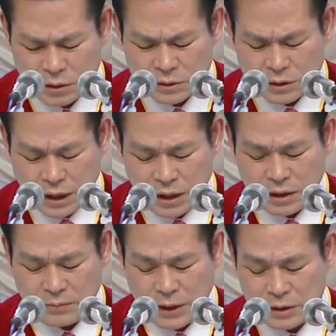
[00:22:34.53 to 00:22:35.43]
ある日、
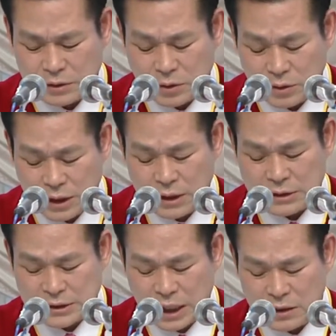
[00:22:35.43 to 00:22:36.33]
ペテロの生き
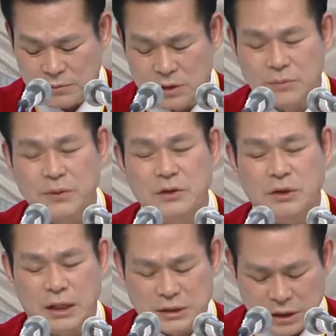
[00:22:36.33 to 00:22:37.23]
方を変える
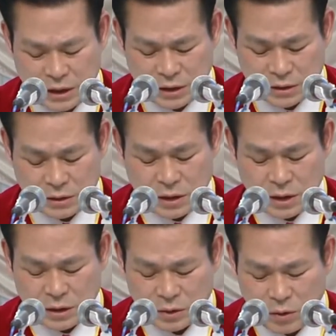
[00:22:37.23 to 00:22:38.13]
驚くべきこ
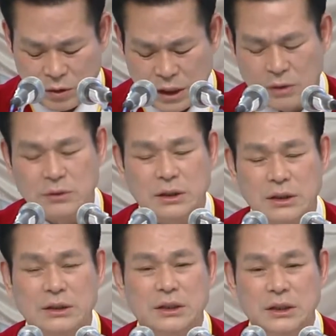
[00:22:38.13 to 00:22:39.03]
とが起こり
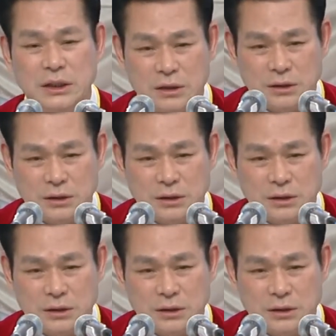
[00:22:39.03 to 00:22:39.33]
ます。